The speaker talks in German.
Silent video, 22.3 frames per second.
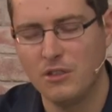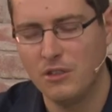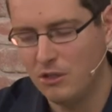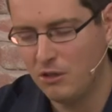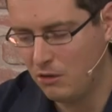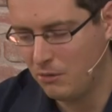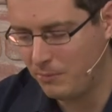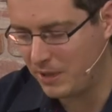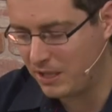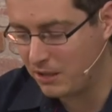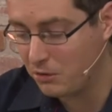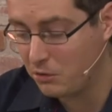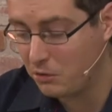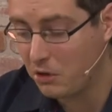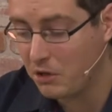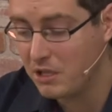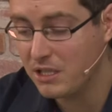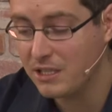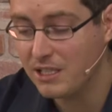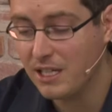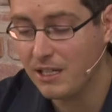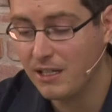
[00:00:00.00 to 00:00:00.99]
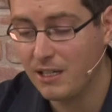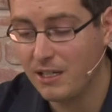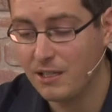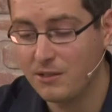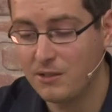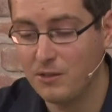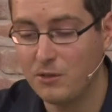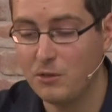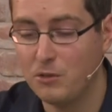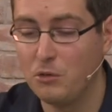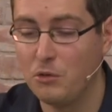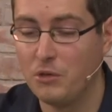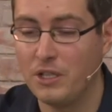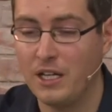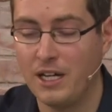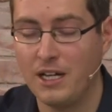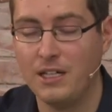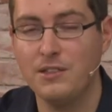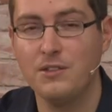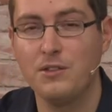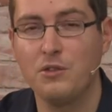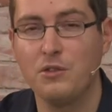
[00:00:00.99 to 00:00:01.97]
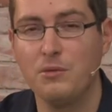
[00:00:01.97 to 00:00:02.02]
um eine neue Generation
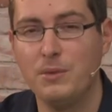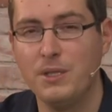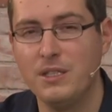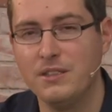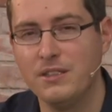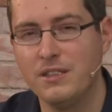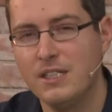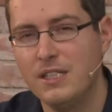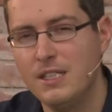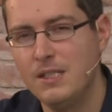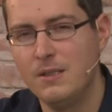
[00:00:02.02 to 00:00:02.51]
heranzubilden,